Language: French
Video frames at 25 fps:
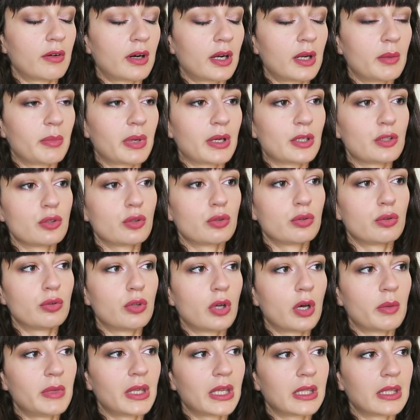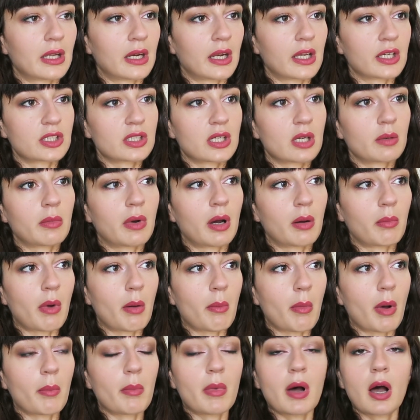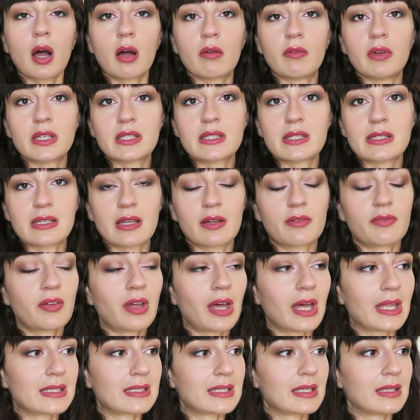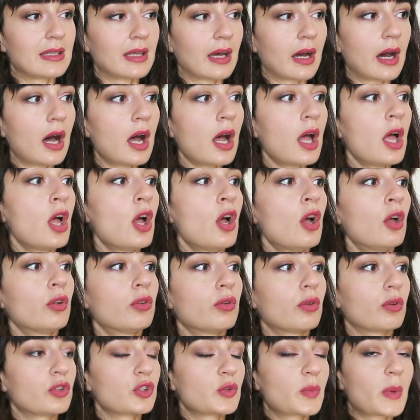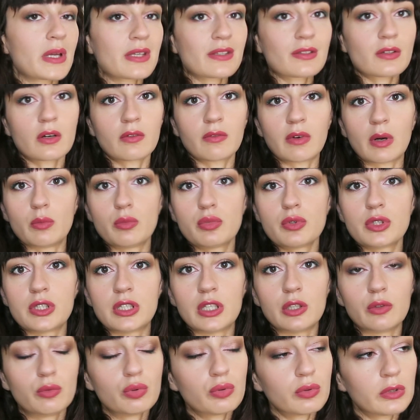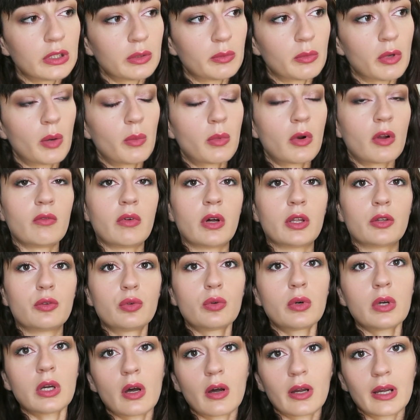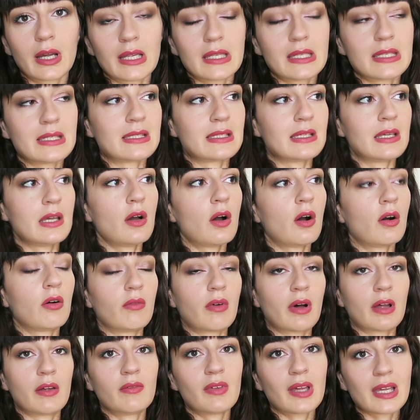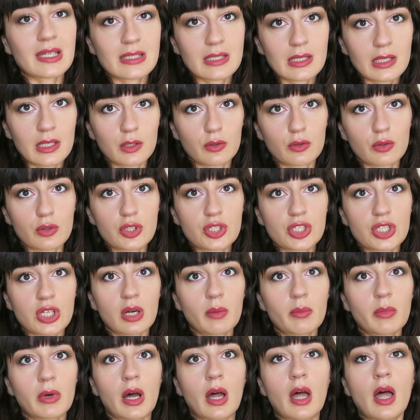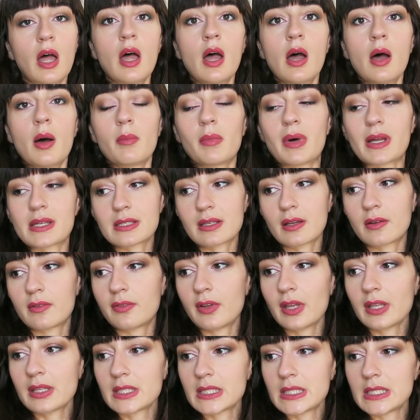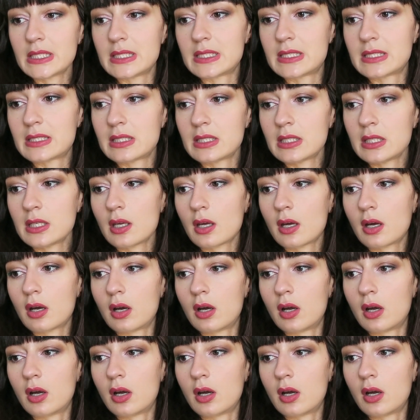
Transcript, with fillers: d'avoir l'impression de dormir dans la chambre à ma maman avec ses affaires etc donc je pense qu'on va bouger tous les meubles, on va tout réorganiser, on va inverser les deux chambres parce qu'en fait ici